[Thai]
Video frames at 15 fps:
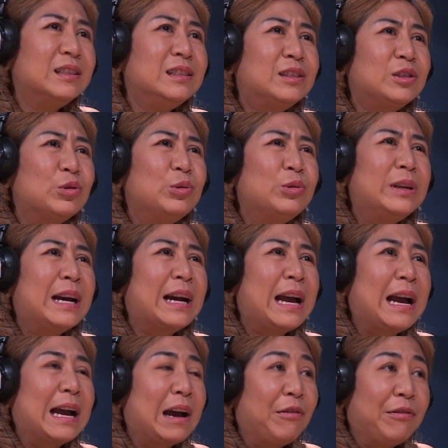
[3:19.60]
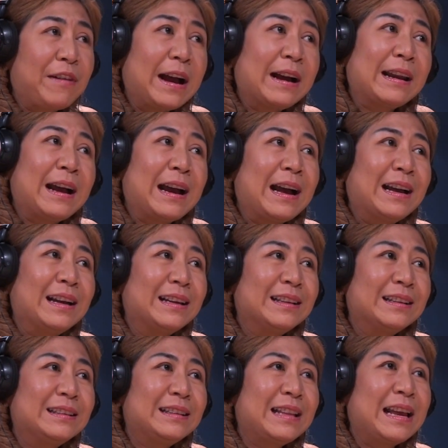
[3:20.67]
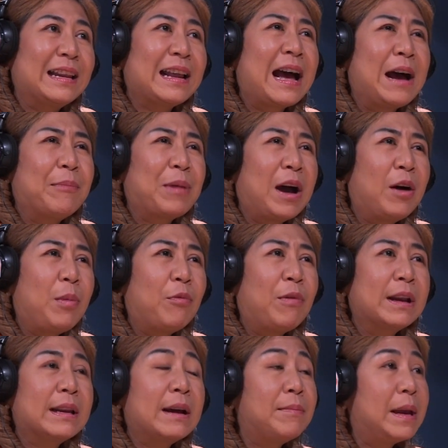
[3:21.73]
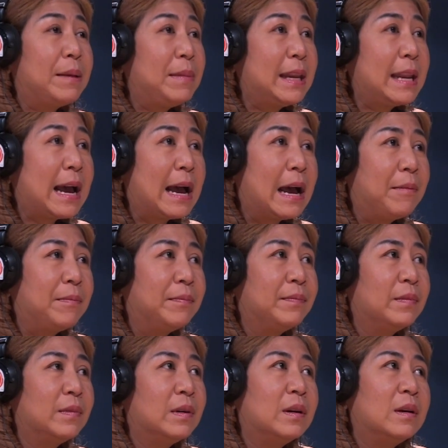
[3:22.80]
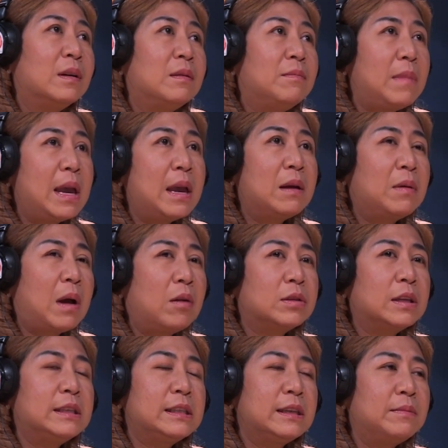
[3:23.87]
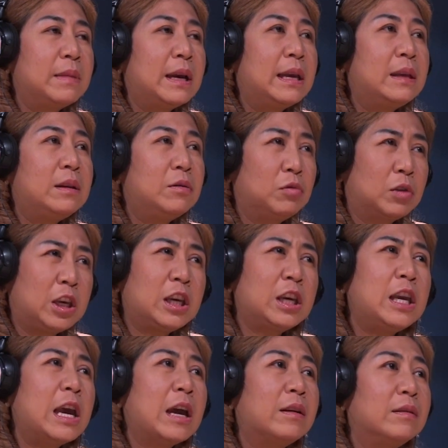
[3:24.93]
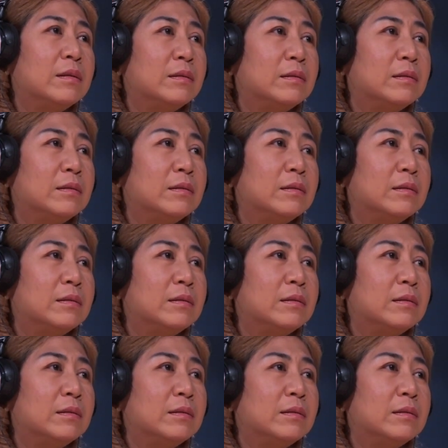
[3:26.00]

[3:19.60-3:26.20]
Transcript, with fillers: คือจูนอะค่ะเขาฟังนะคะ แต่ถามเขาบอกว่าทำไมไม่ทำแม่ เอาจริง ๆ ไหม หนูขี้เกียจ